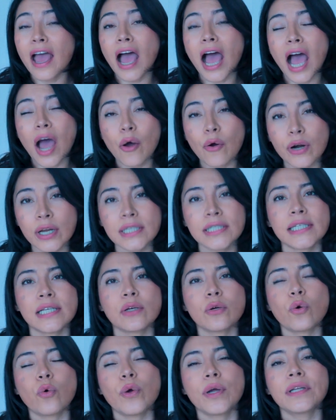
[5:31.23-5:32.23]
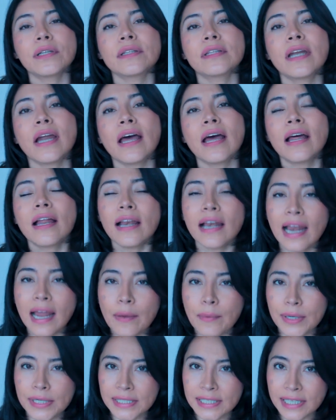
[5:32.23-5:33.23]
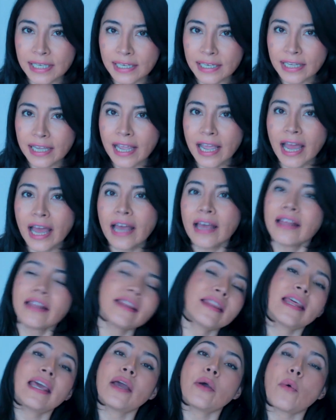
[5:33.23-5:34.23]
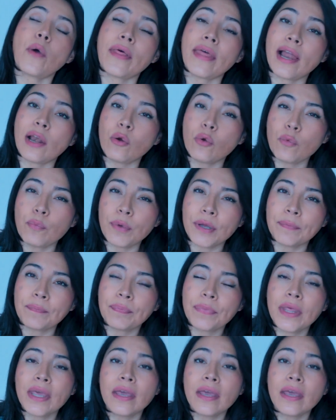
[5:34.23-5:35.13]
ahora se encuentra la Basílica de Guadalupe,